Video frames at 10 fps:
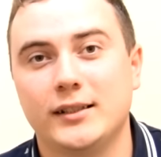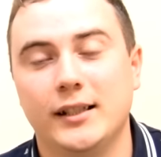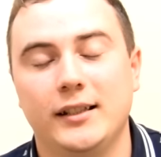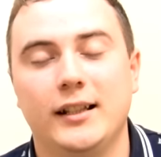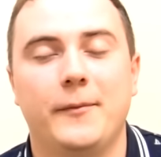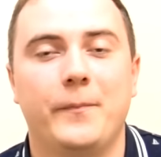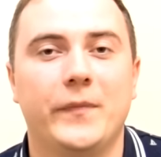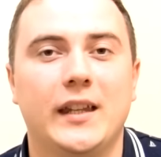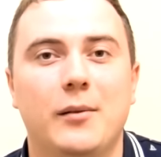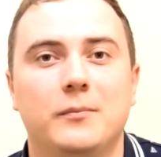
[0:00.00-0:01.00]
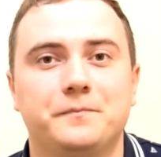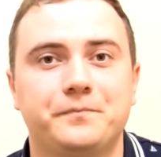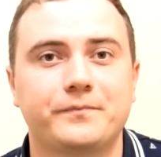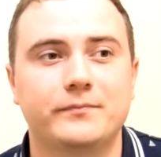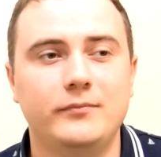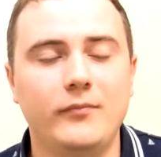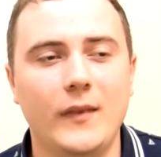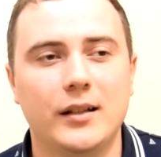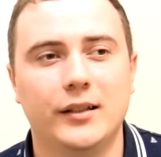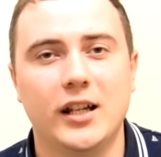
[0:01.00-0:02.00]
Кстати, да, там
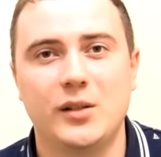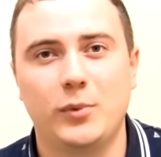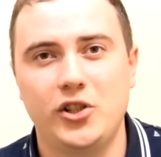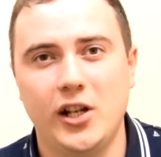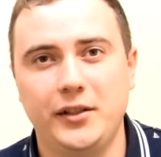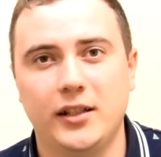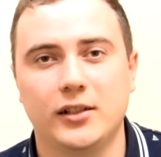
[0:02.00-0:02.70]
на нашей площадке,